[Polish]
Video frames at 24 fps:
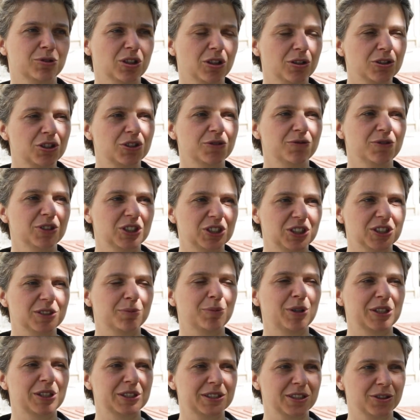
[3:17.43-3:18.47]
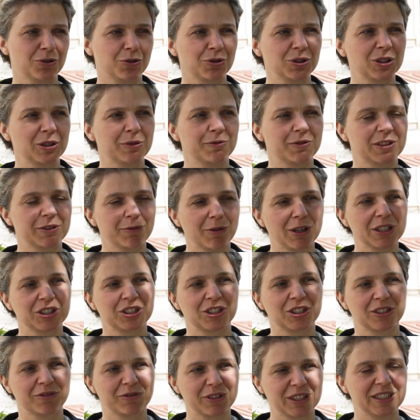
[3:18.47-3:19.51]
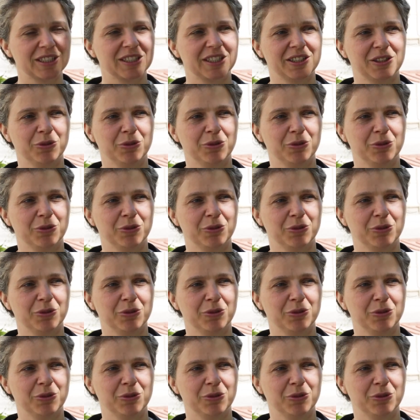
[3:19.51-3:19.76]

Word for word: To oczywiście jest bardzo trudne, zwłaszcza wtedy,